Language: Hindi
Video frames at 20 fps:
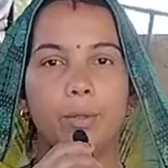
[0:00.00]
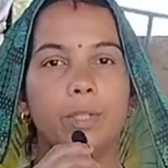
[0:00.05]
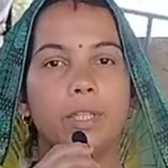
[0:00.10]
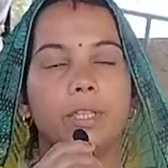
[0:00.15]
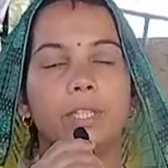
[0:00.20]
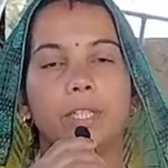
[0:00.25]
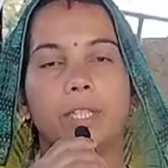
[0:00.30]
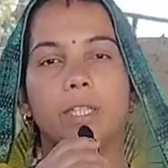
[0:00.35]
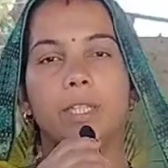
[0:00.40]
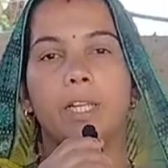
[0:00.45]
होने
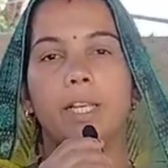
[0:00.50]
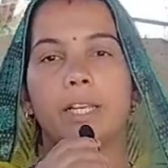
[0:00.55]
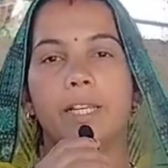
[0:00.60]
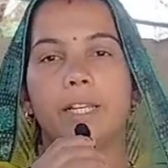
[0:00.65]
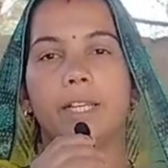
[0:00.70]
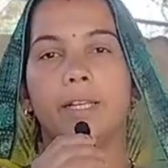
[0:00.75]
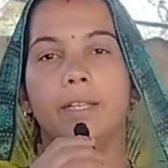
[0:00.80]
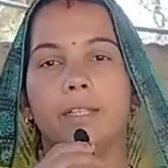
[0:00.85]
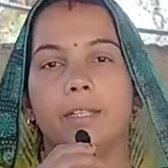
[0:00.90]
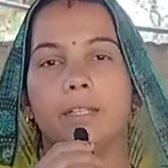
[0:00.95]
तक के
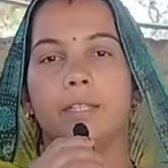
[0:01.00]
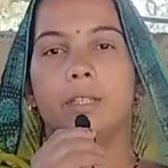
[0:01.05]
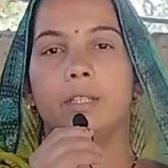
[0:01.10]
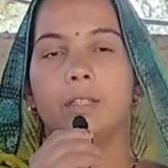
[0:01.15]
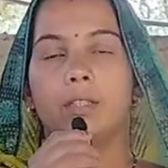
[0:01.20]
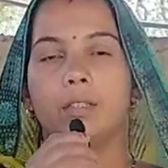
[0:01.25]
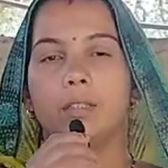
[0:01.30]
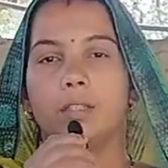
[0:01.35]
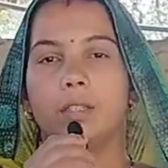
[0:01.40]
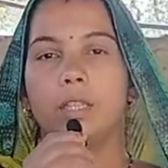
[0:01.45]

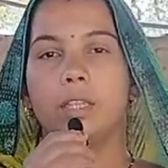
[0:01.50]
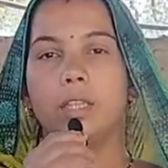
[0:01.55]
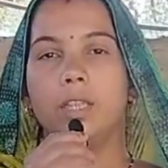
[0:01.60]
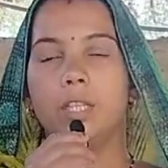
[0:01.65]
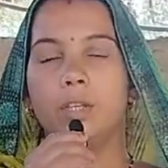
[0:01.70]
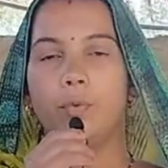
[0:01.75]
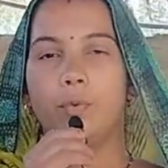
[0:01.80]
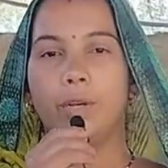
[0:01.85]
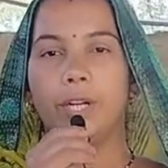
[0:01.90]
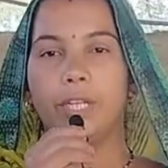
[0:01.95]
लिए
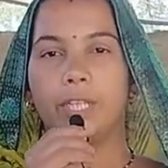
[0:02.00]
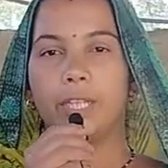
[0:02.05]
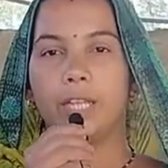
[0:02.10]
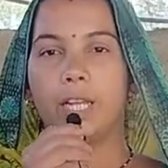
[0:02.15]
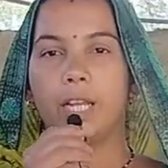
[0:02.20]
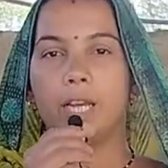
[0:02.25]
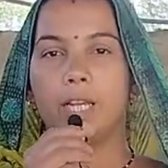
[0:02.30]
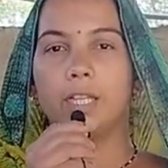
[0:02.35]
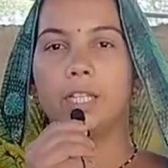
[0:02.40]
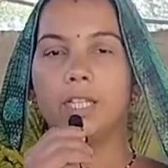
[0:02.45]
कितनी फीट
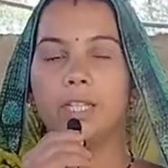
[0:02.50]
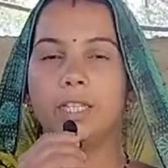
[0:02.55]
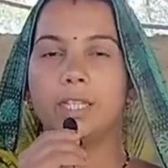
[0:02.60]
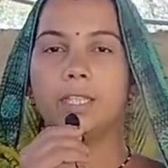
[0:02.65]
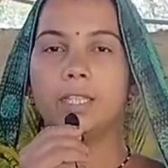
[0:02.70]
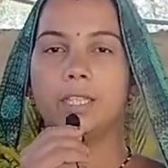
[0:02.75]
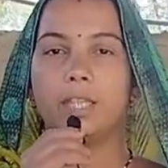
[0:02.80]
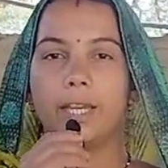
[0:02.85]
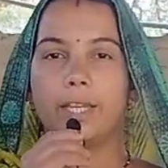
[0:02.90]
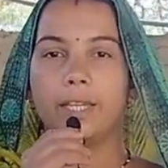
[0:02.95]
खिलानी
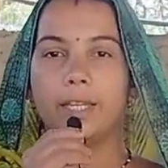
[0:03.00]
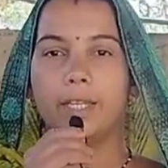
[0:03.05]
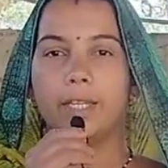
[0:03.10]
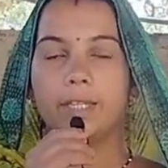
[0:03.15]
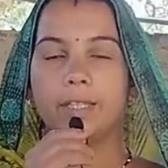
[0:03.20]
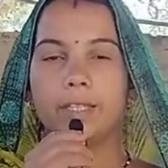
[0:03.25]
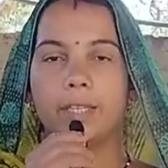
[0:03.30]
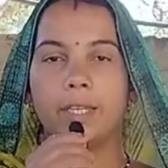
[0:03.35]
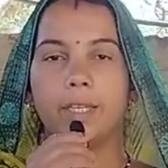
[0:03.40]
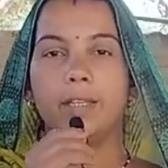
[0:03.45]
चाहिए
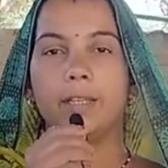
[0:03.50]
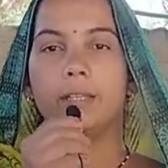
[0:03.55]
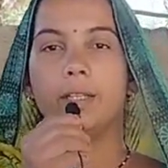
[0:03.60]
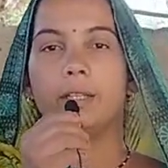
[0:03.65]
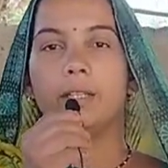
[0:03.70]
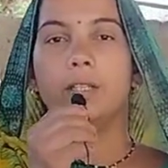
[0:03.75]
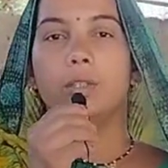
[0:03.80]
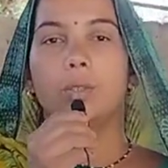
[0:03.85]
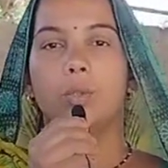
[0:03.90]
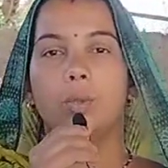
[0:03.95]
इसे
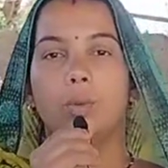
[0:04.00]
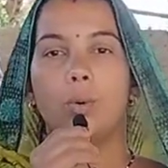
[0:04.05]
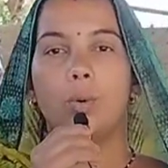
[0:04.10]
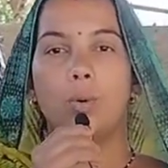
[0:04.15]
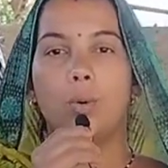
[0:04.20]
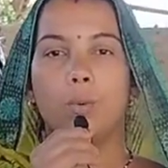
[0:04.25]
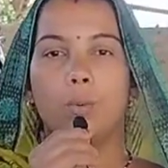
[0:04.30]
तो